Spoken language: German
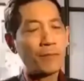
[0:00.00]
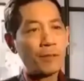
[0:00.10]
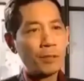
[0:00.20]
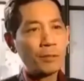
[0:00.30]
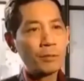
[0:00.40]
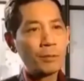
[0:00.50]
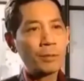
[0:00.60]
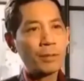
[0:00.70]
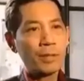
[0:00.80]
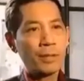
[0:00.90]
Die
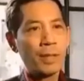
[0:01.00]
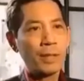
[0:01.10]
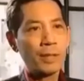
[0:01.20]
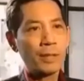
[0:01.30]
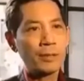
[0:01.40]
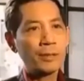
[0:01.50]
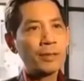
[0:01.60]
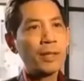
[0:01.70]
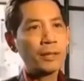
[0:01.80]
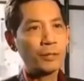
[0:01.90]
Erforschung dieser
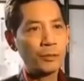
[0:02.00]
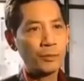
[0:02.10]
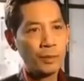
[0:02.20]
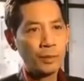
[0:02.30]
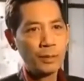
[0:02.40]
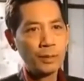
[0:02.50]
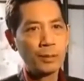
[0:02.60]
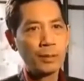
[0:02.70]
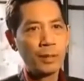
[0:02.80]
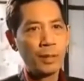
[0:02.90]
Krankheit ist halt schwierig,
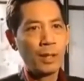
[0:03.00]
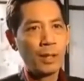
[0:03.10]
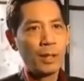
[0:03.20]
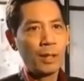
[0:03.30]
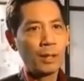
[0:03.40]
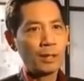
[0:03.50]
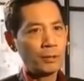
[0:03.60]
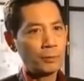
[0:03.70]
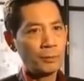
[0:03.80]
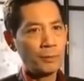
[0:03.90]
äh,
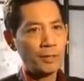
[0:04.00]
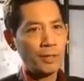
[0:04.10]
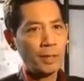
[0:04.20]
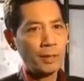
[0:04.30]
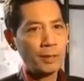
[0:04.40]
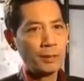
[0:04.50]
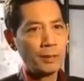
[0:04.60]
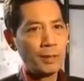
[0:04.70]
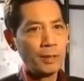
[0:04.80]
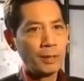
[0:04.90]
das muss man
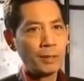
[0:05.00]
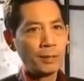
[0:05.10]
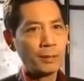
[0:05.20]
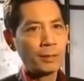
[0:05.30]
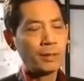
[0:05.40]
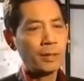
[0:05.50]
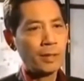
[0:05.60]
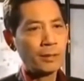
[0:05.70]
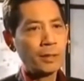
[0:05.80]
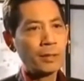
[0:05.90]
sagen. Äh, die
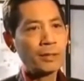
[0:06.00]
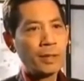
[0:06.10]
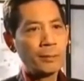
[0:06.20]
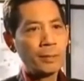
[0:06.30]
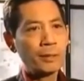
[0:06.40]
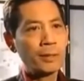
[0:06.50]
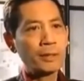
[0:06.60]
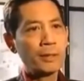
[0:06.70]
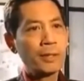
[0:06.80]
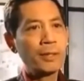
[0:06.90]
Tatsache ist aber,
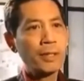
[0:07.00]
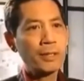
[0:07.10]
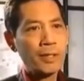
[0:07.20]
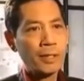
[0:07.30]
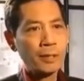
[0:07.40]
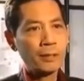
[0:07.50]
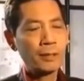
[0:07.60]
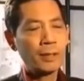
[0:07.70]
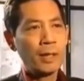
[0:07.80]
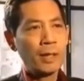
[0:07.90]
dass in der
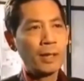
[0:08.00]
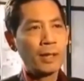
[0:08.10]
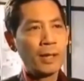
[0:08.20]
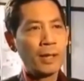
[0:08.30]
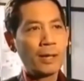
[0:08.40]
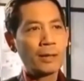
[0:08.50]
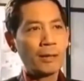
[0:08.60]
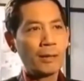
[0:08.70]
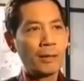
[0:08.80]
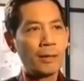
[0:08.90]
Tat
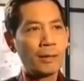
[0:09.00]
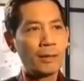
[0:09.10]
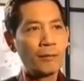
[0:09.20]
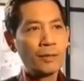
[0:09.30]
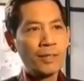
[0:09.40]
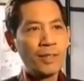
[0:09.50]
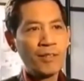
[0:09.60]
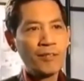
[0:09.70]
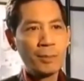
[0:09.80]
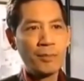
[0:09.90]
ein
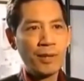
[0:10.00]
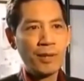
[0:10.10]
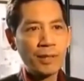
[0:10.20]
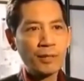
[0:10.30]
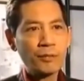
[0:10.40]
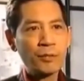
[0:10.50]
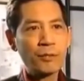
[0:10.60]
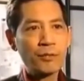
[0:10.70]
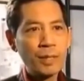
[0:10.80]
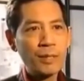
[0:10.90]
wissenschaftlicher Beweis
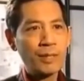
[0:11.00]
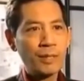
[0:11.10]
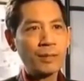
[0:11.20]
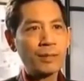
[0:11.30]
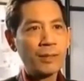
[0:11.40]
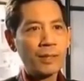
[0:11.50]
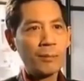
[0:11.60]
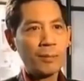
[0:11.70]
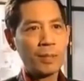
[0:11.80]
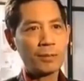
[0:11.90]
für viele Thesen
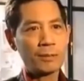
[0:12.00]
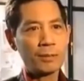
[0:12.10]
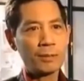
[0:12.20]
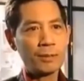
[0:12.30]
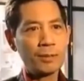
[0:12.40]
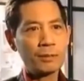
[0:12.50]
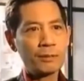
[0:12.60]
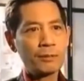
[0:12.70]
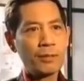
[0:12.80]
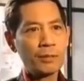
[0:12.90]
nicht erbracht worden
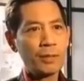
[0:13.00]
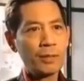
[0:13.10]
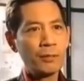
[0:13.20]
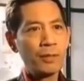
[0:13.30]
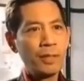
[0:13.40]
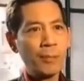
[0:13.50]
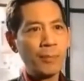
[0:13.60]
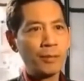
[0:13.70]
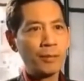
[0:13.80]
ist und wahrscheinlich auch nie